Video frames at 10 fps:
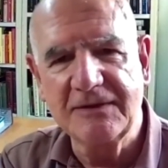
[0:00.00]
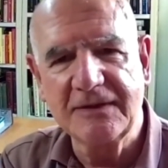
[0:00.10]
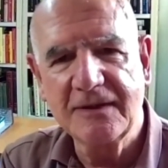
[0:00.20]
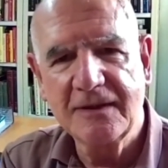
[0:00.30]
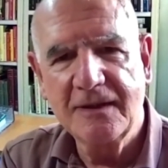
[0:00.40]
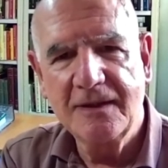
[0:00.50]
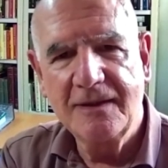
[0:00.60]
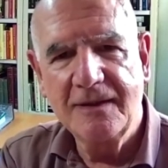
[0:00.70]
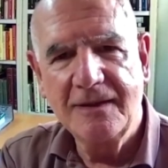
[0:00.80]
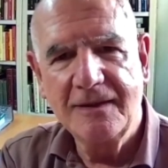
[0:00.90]
ver,
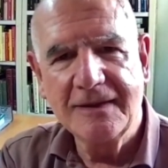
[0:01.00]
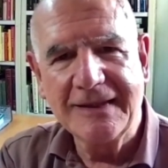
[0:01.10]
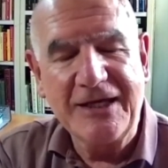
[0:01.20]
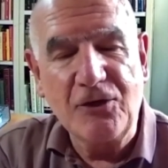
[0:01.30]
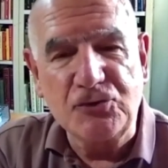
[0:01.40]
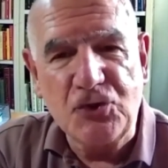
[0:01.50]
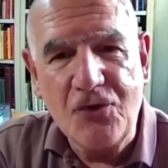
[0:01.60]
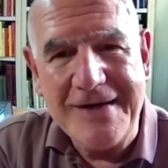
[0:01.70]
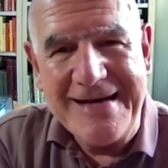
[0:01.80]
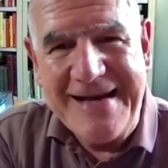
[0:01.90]
que no
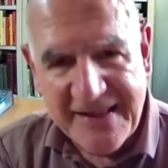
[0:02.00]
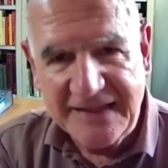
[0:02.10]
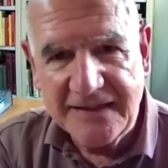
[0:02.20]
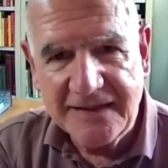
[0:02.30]
son nada,